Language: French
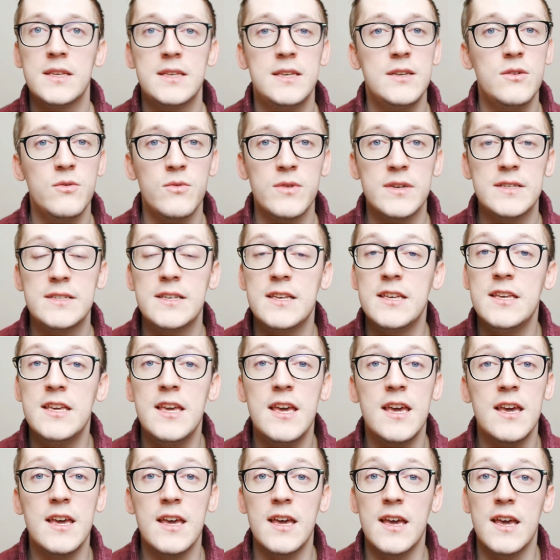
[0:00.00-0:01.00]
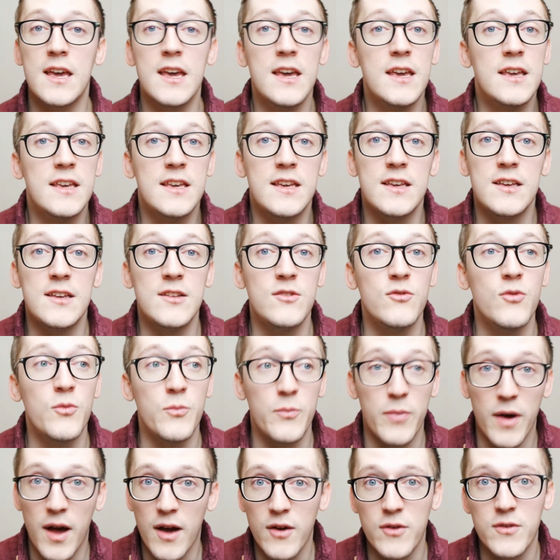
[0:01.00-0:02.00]
qui ont essayé et qui
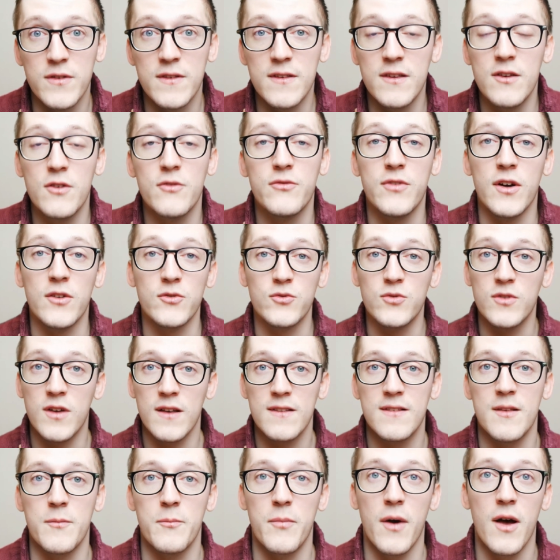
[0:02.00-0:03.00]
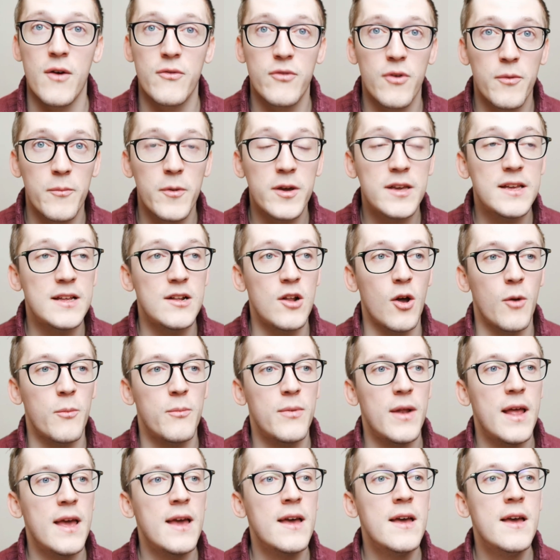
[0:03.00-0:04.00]
n'ont pas réussi. Enfin, en tout cas, c'est pas un format qui leur
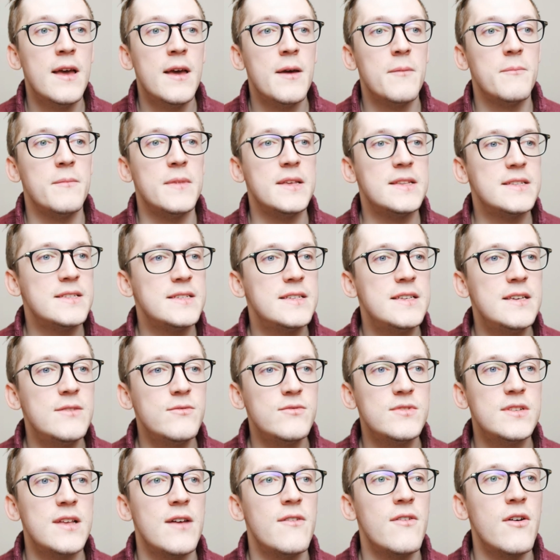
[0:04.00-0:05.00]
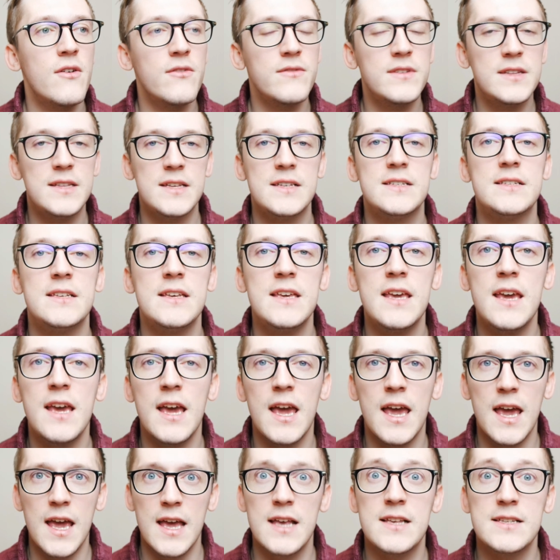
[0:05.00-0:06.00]
plaît. Mais si vous avez envie
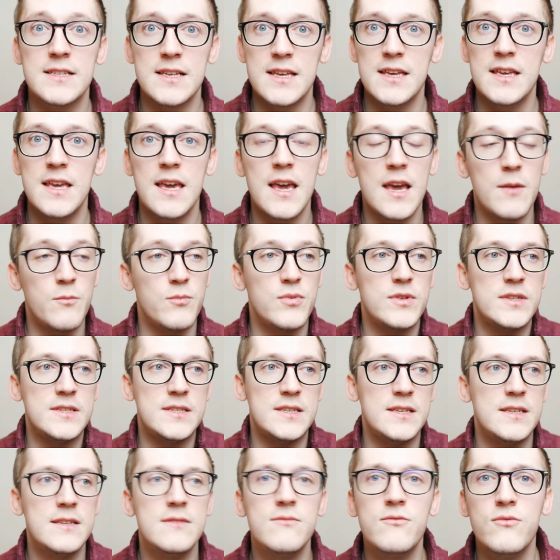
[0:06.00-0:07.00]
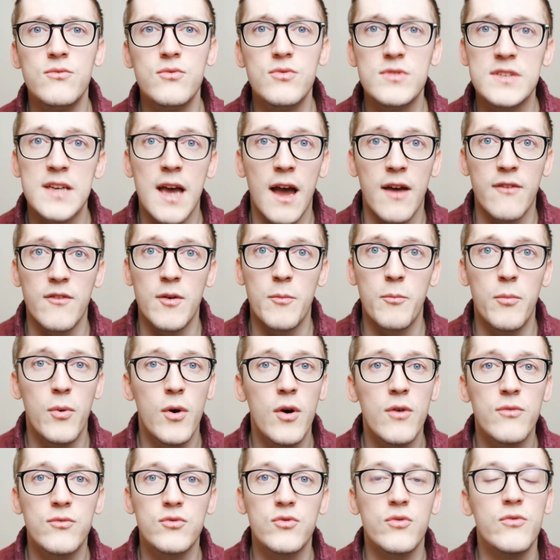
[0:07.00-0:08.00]
d'essayer, essayez. Et puis si vous n'y arrivez
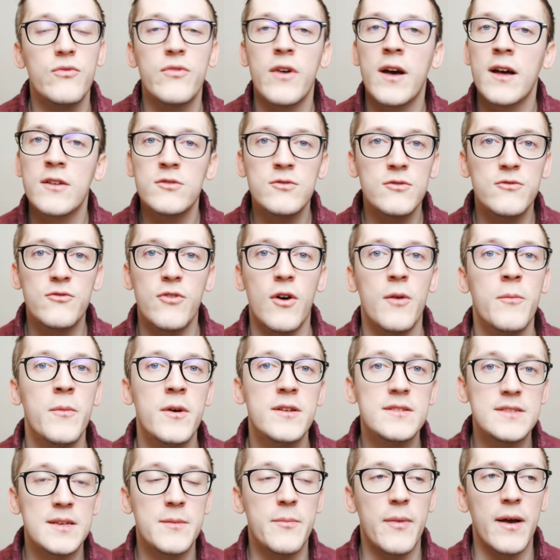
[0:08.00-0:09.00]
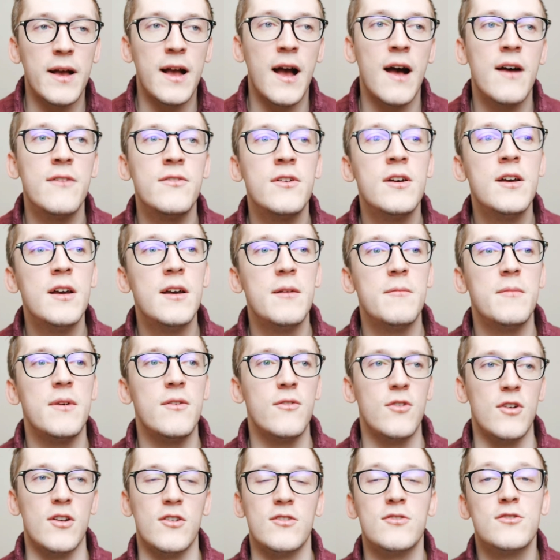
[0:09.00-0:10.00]
pas, vous trouverez un autre format, c'est pas grave.
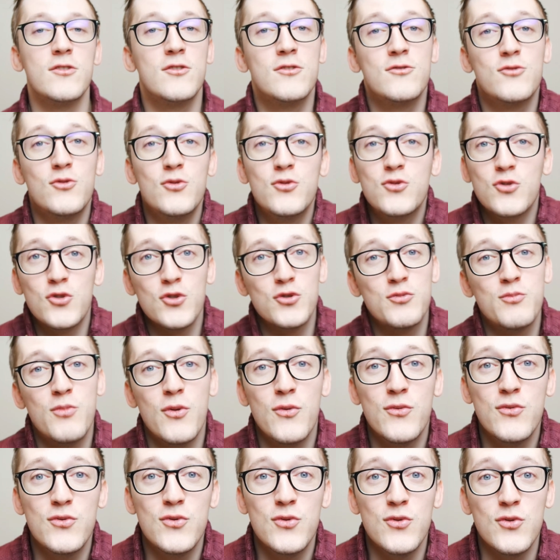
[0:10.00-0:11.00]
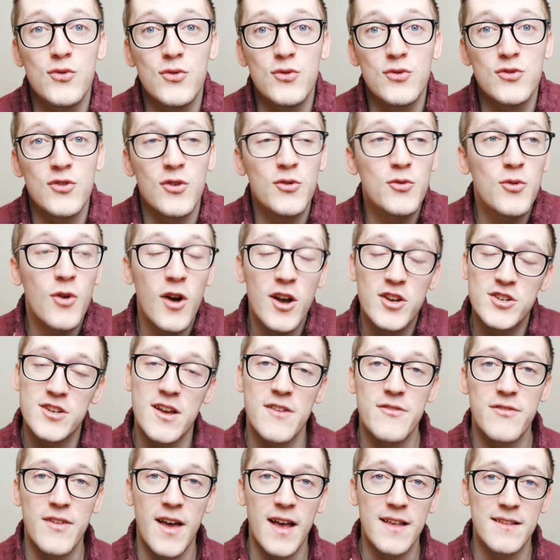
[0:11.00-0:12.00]
Mais voilà, tout ce que je peux vous
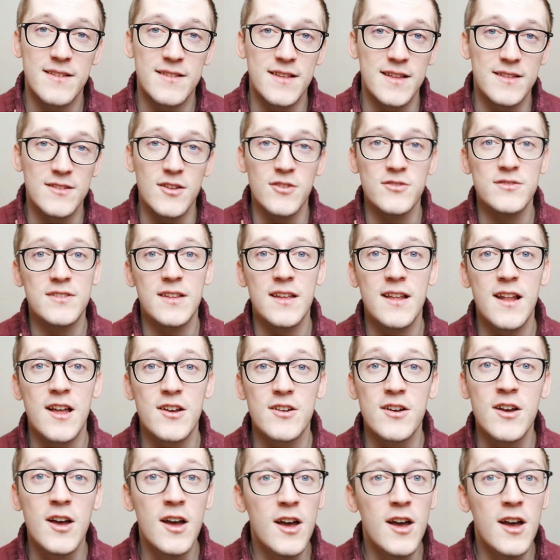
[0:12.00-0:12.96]
encourager à faire, c'est tenter